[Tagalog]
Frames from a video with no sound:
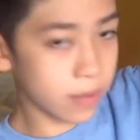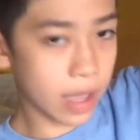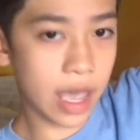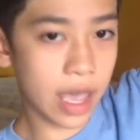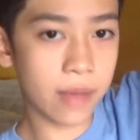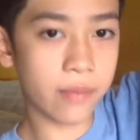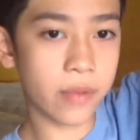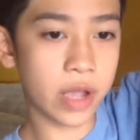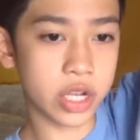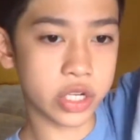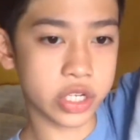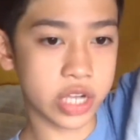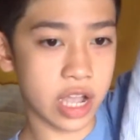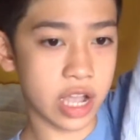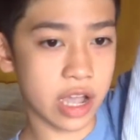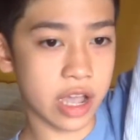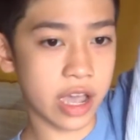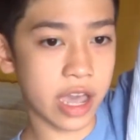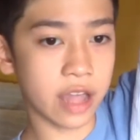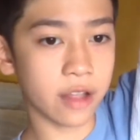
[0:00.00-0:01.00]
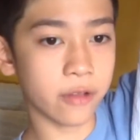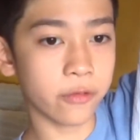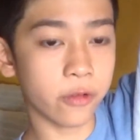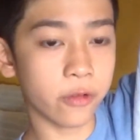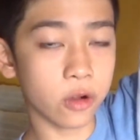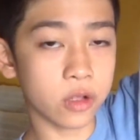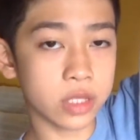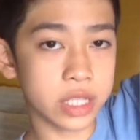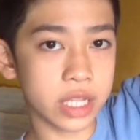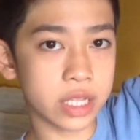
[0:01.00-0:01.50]
mahaba siya, I'll
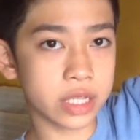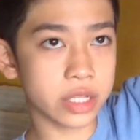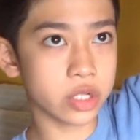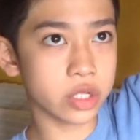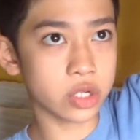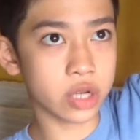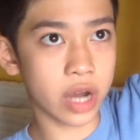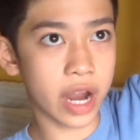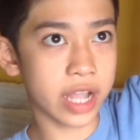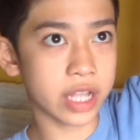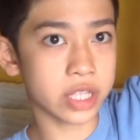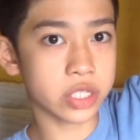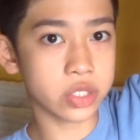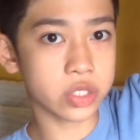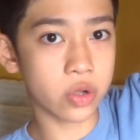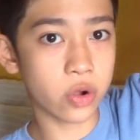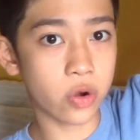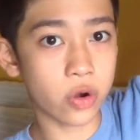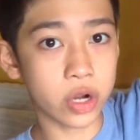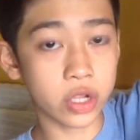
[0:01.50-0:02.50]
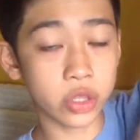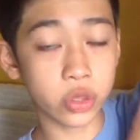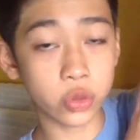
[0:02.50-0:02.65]
fold it thrice or